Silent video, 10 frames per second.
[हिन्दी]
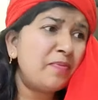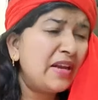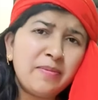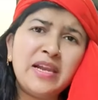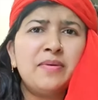दिन भर
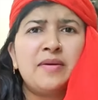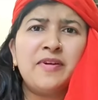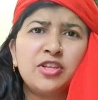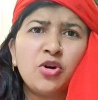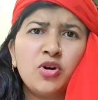बिल्ली बिल्ली बने
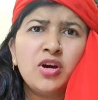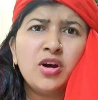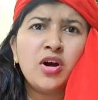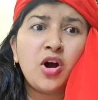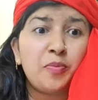फिरते हो
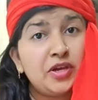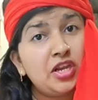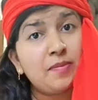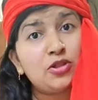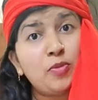और
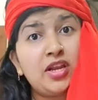पीने के बाद